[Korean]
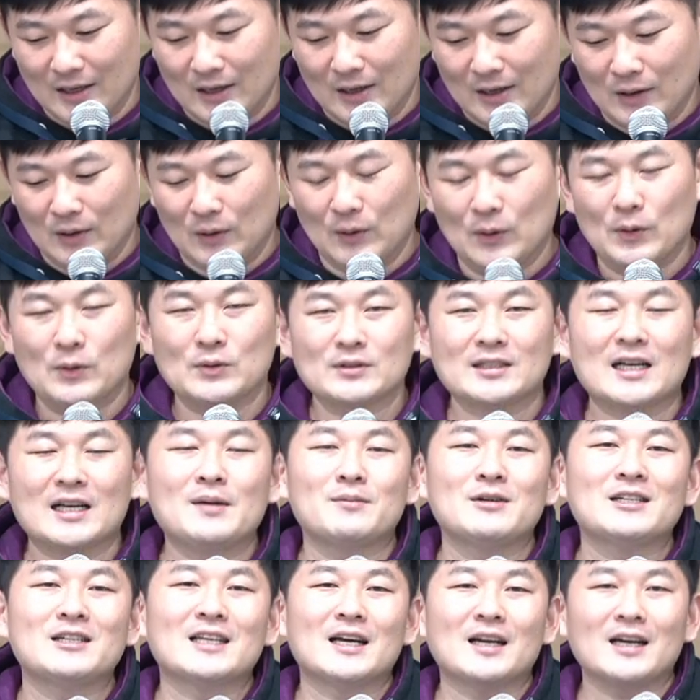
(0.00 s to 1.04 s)
어,
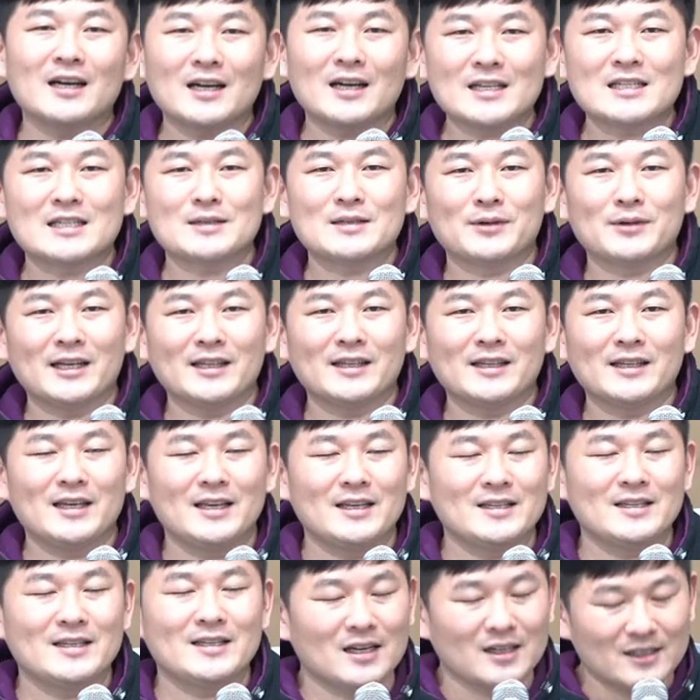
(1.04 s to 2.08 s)
삶을 살아가지만
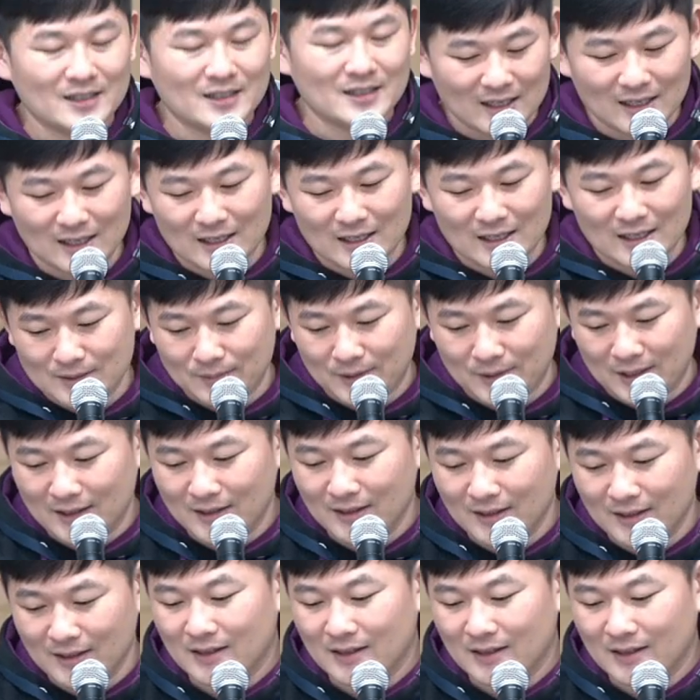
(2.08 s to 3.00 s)
인생을 살아가지만